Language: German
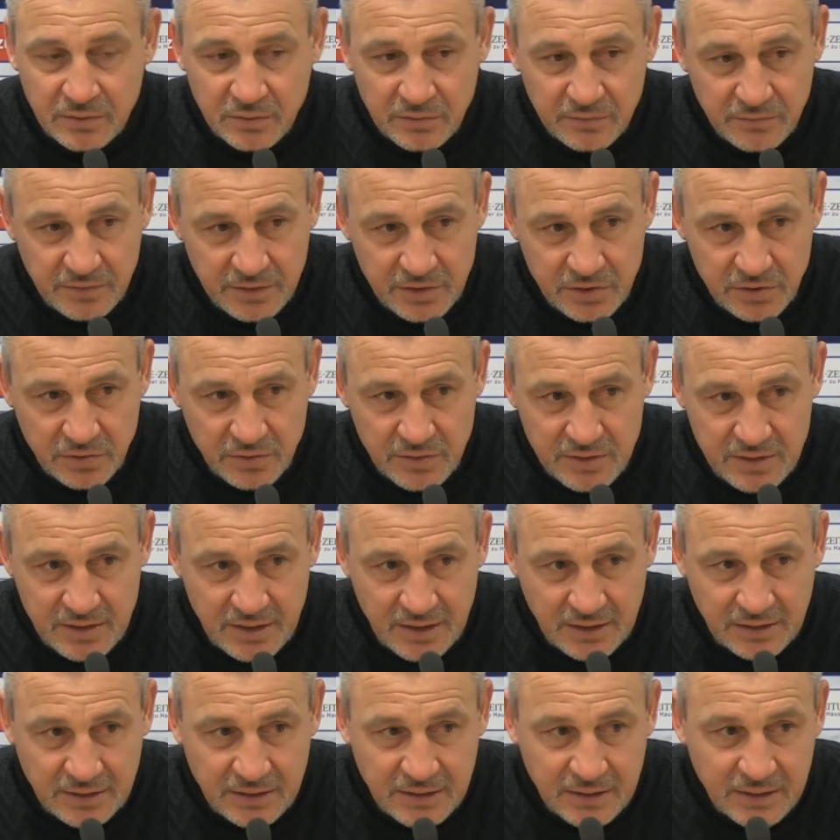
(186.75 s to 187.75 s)
Und wie ich schon
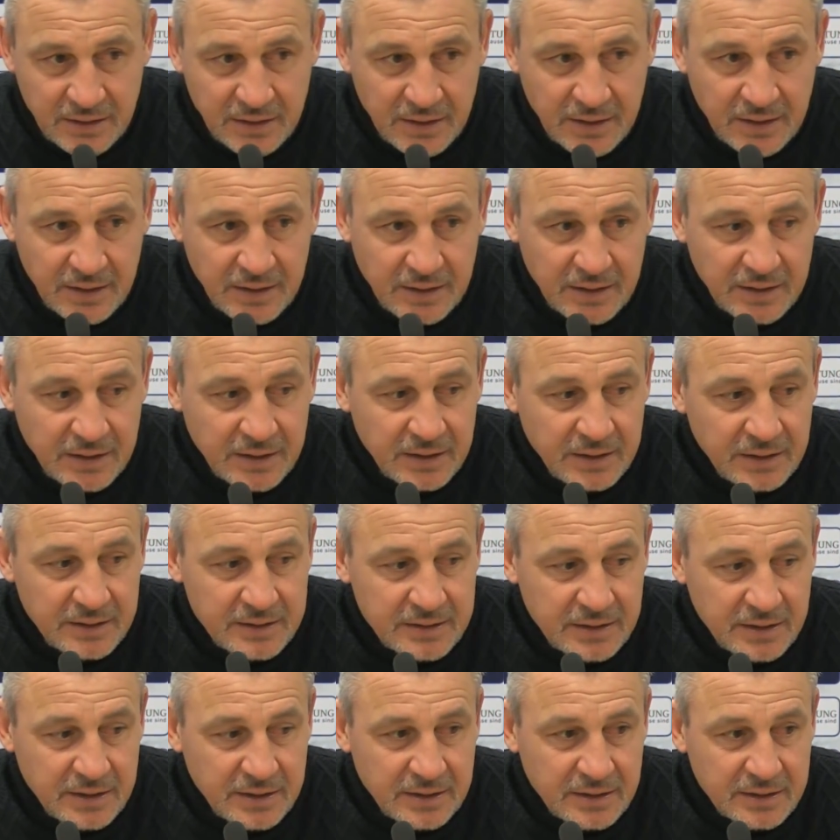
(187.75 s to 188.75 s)
sagte, ich
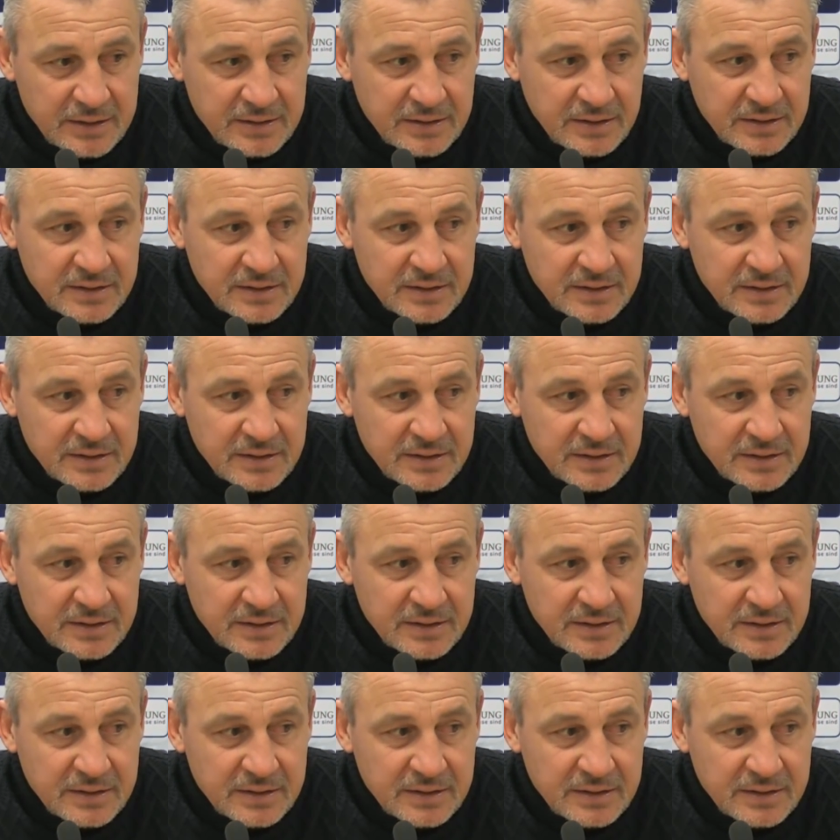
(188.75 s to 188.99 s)
sehe das